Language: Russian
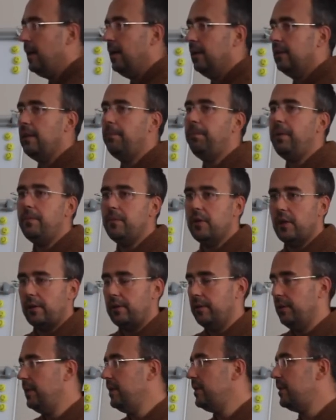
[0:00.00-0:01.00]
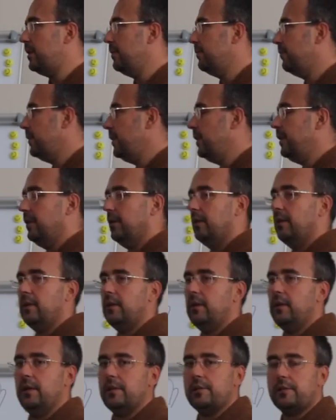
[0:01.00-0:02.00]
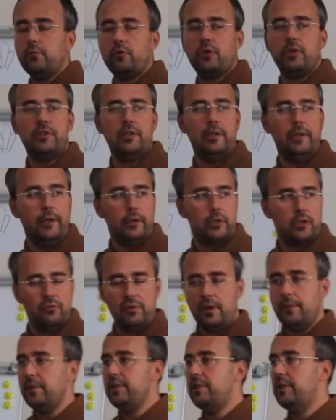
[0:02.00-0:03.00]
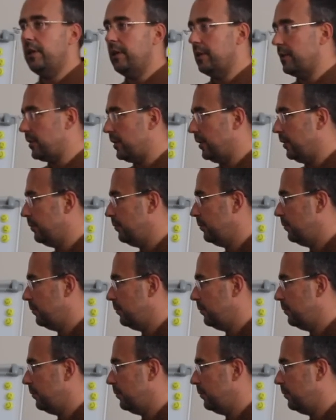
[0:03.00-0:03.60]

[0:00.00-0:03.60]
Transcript: Например, если вы э, слушаете лекцию, вам интересно,